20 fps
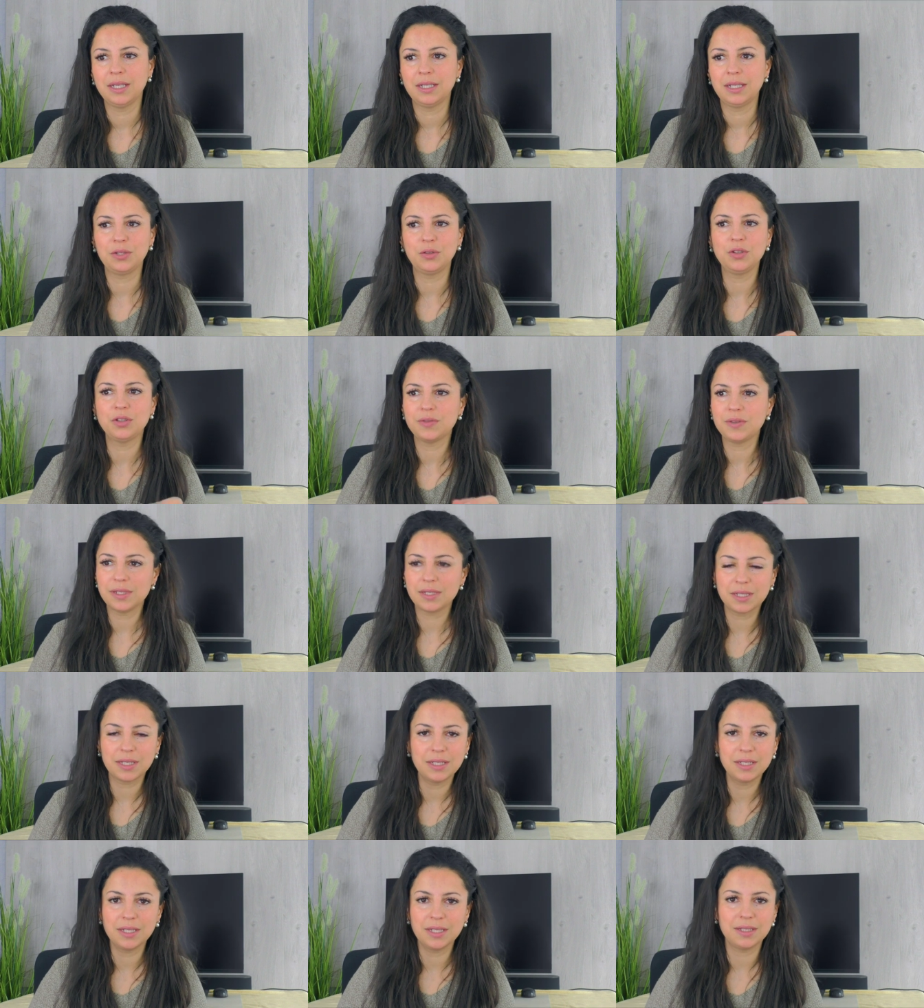Natürlich, wenn
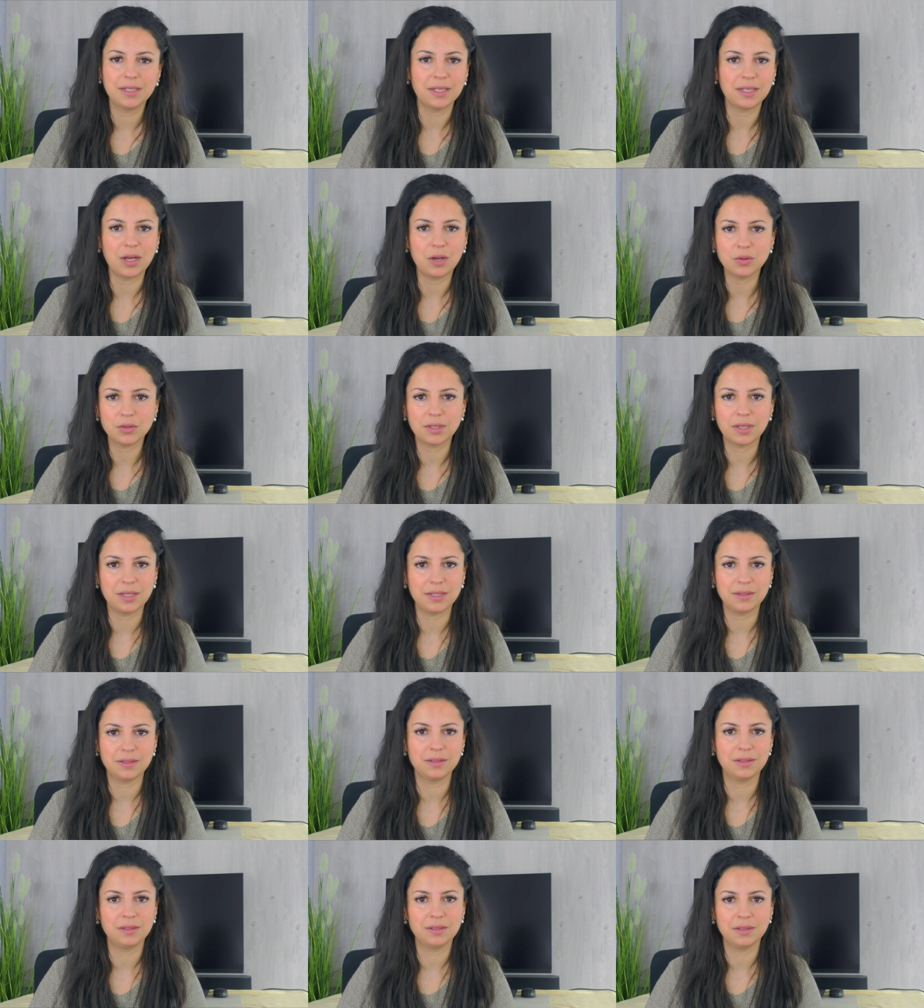das Kind jeden Tag
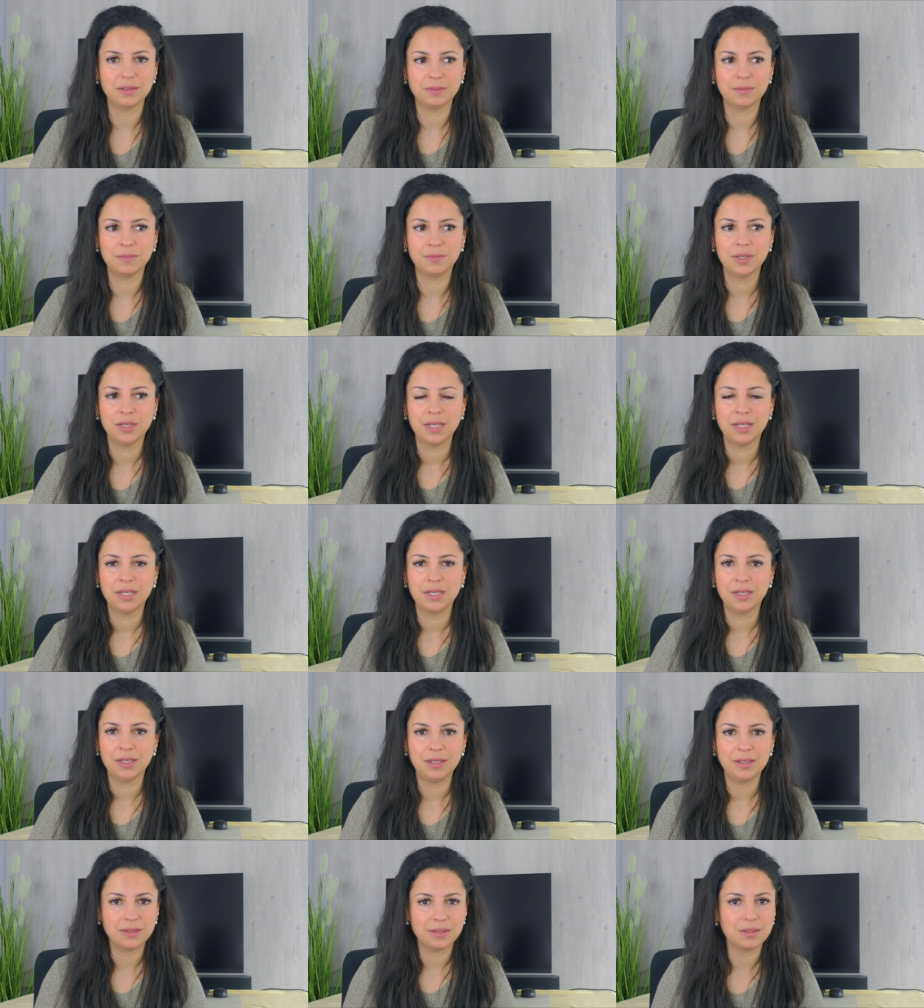ausrastet, ähm,
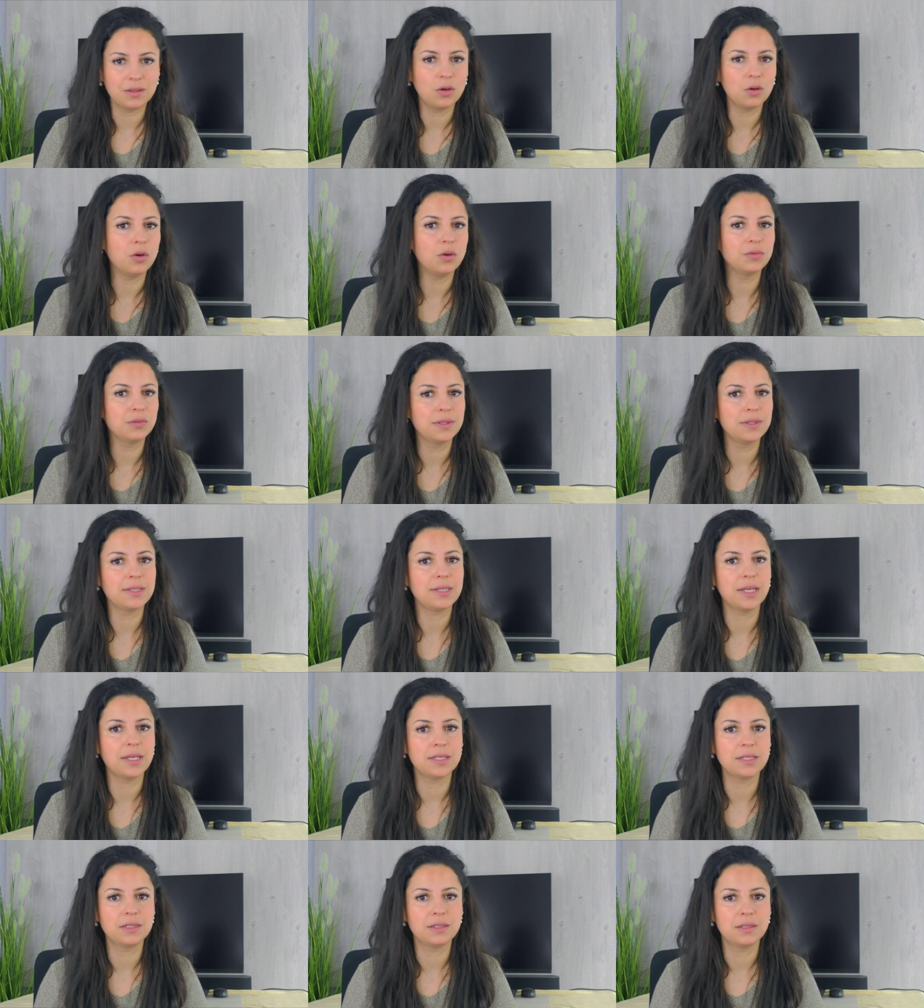ist es auch oft ein
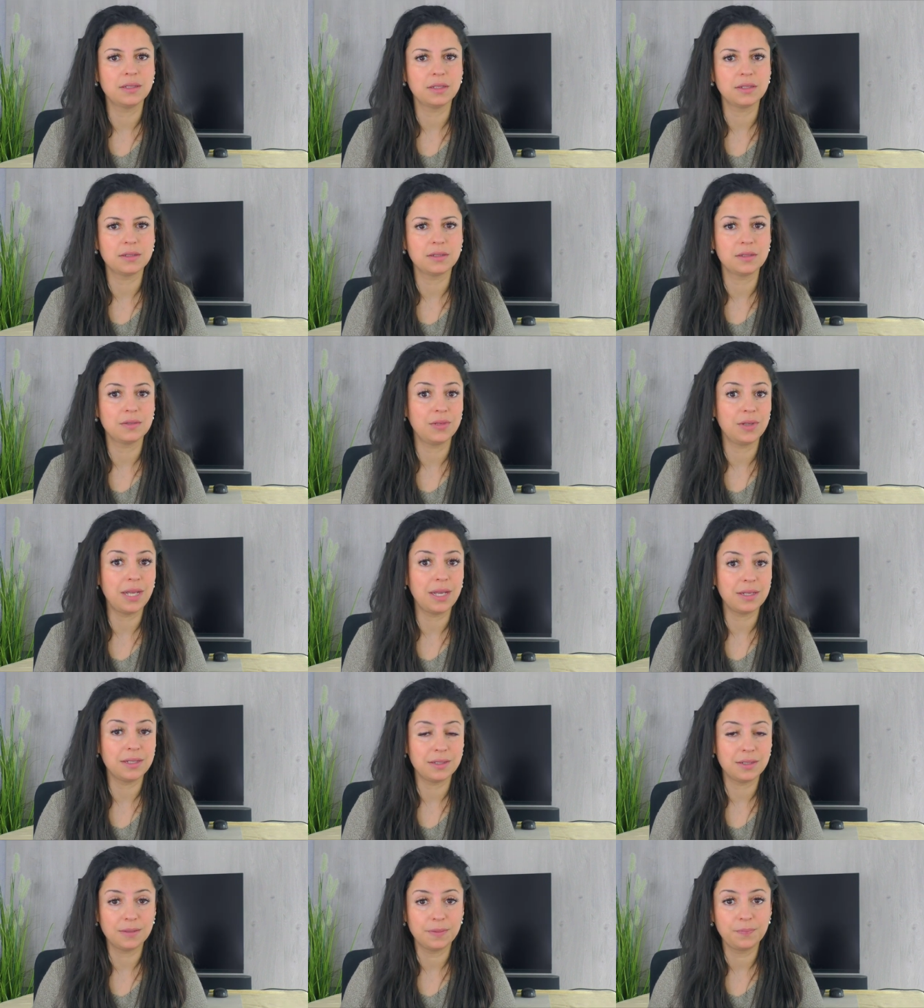Zeichen, dass es
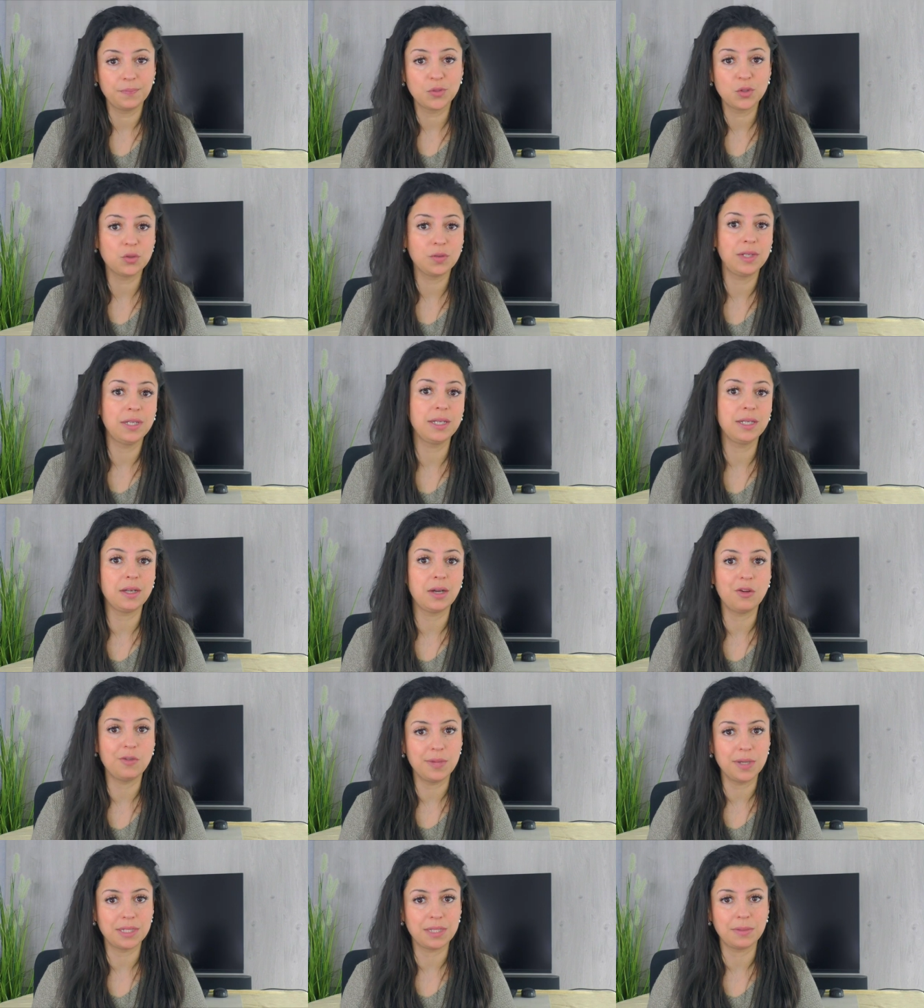vielleicht zu wenig
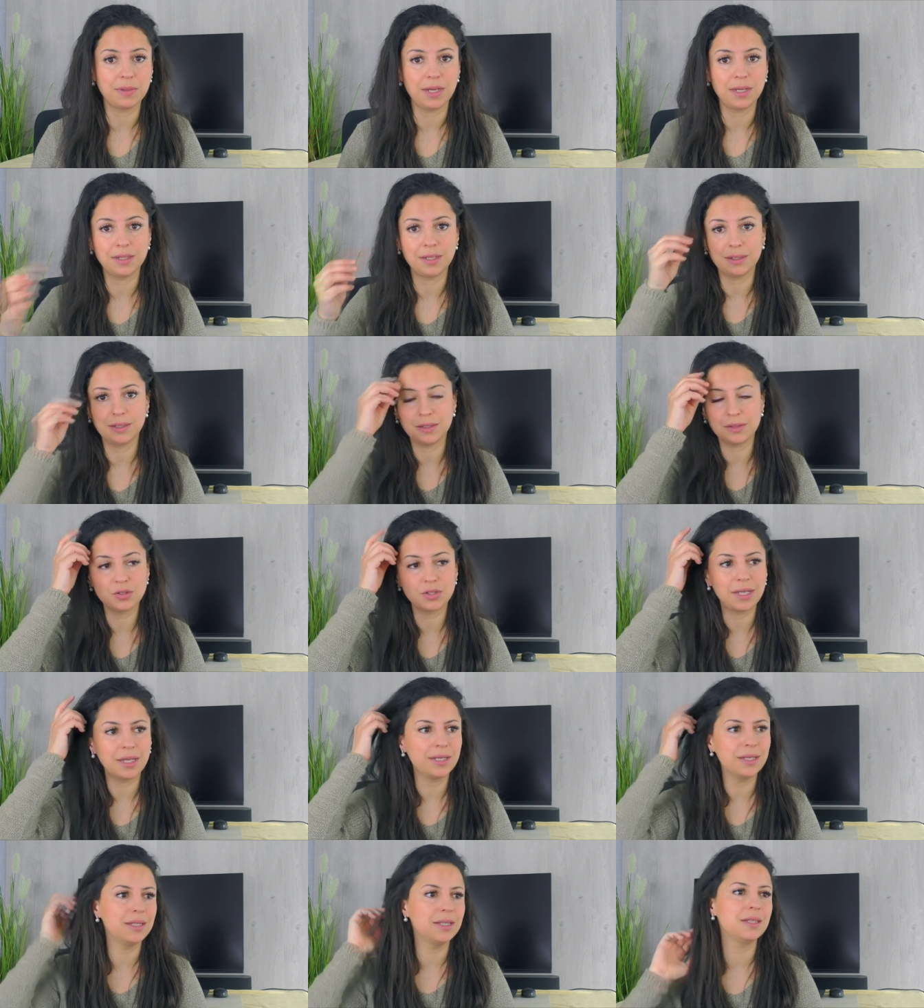Aufmerksamkeit hat. Also ich
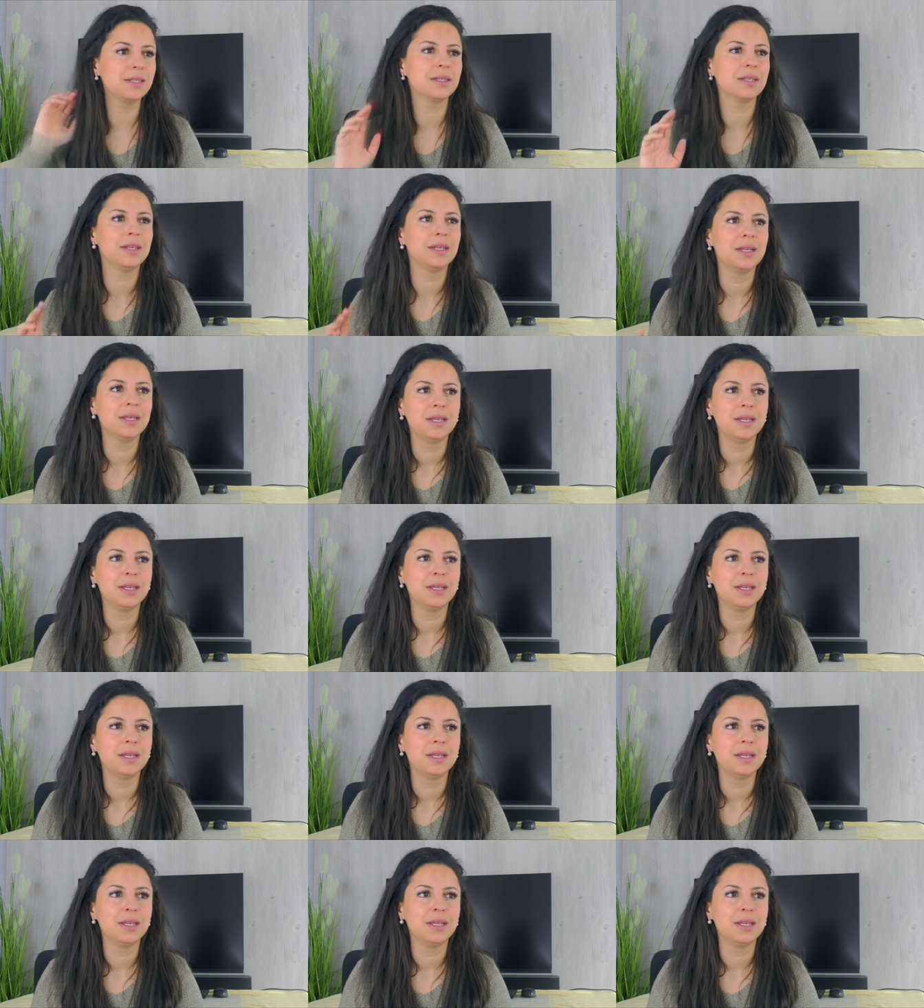kann hier nicht